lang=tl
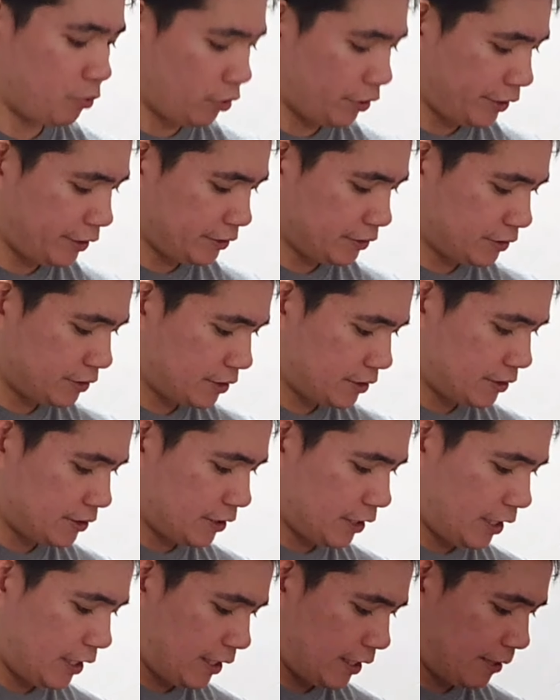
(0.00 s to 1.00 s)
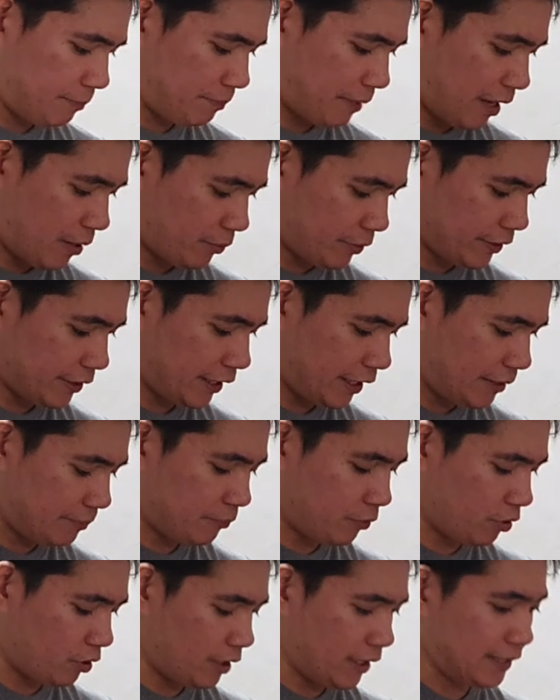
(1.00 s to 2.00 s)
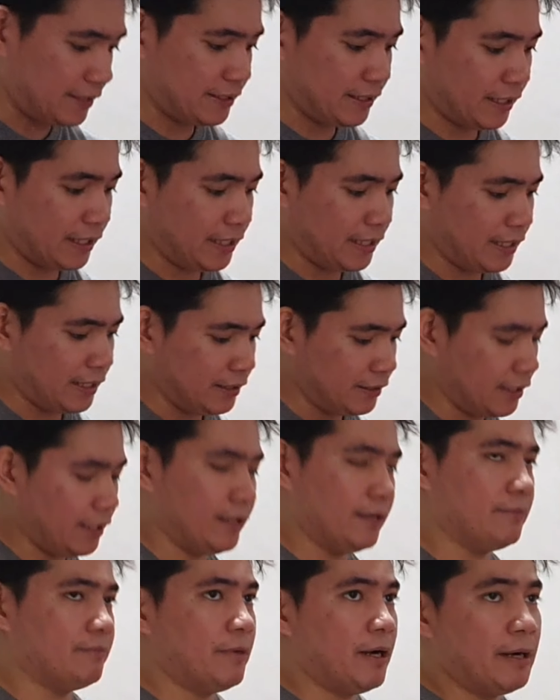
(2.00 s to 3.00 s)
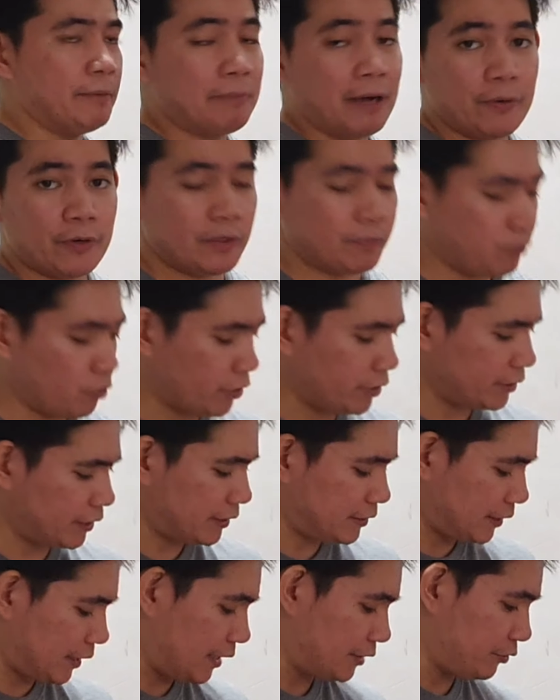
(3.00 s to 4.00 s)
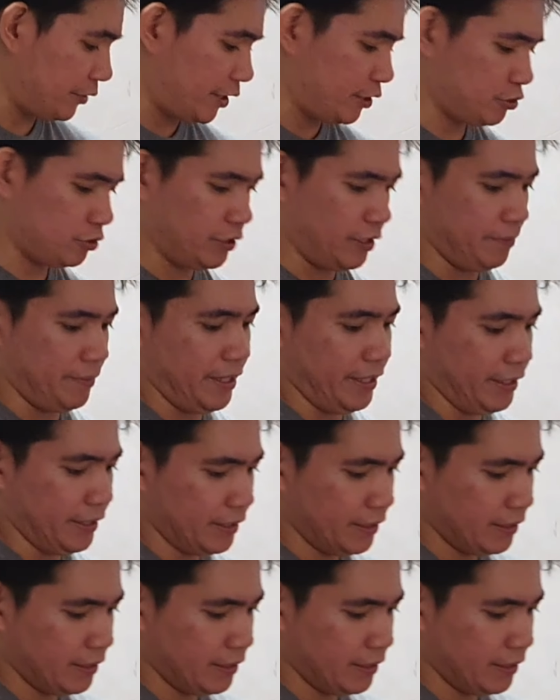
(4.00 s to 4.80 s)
ports, uh, power cable, at saka um, power port, at saka yung HDMI.